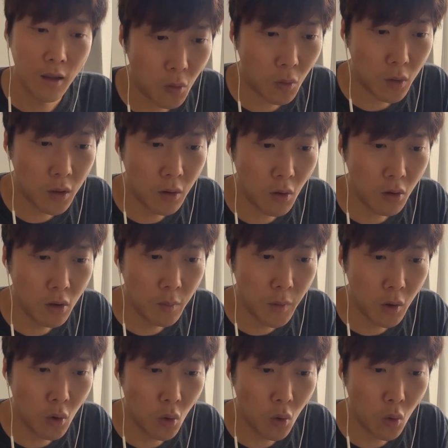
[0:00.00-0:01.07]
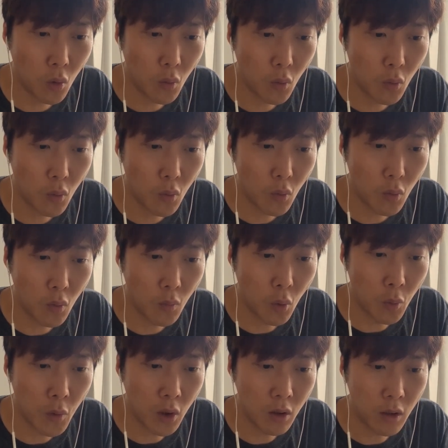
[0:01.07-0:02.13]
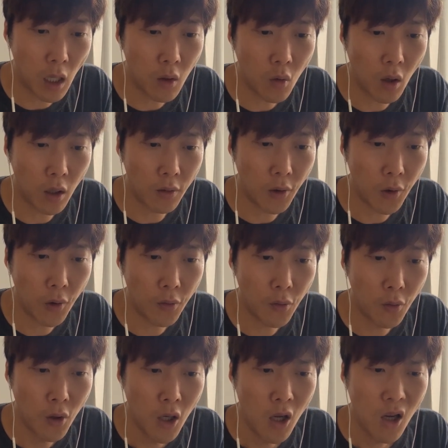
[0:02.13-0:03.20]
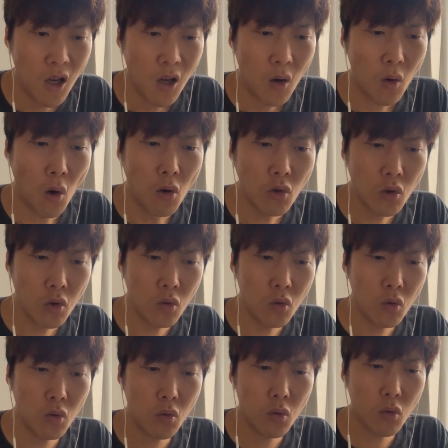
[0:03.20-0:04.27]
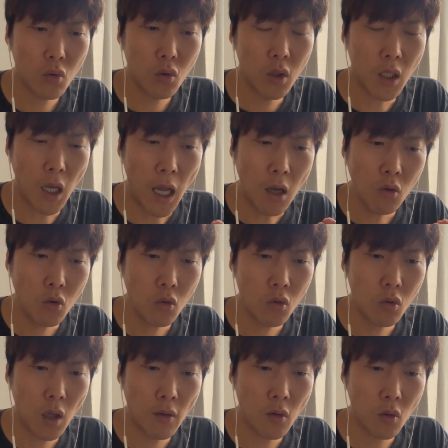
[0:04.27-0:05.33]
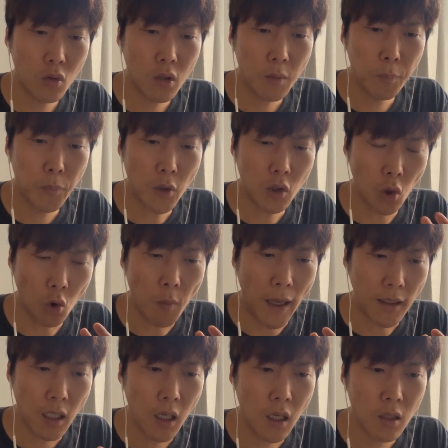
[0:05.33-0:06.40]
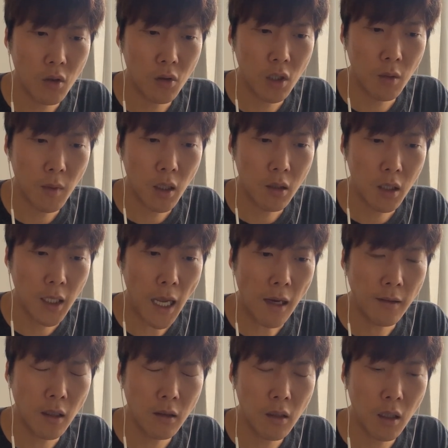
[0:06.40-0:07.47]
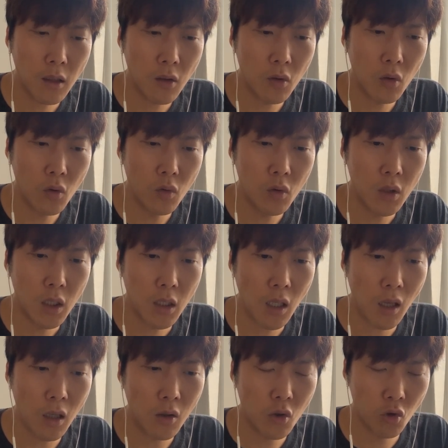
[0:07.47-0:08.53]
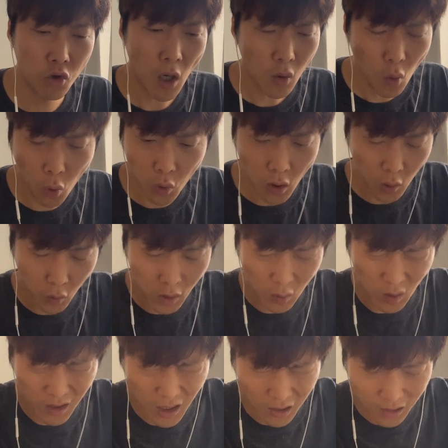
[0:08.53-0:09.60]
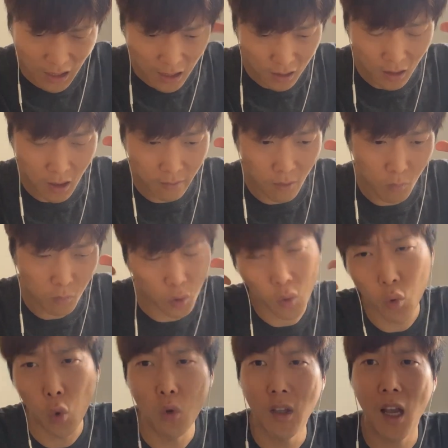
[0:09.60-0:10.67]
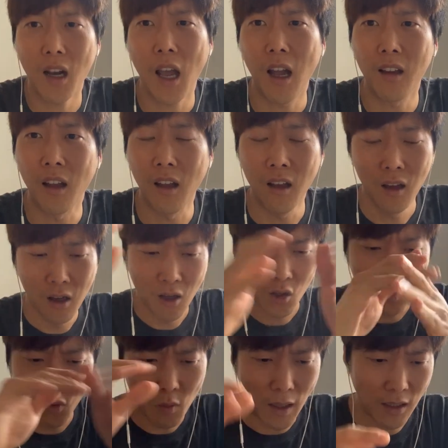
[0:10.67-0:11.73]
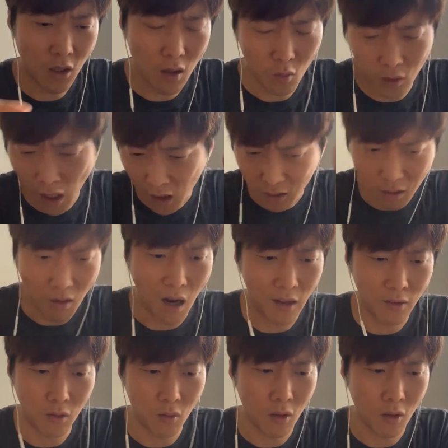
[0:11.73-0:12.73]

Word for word: 그런 의미로 보면 될 것 같아요. 그래서 건축, 그러니까 한국에서 특별히 저도 마찬가지였지만 특히 학생들 같은 경우는 이게 중학교, 고등학교 때도 일단 딱 해서 무조건 좋은 대학 가야 돼. 점수 맞춰갖고 대학 들어갔어.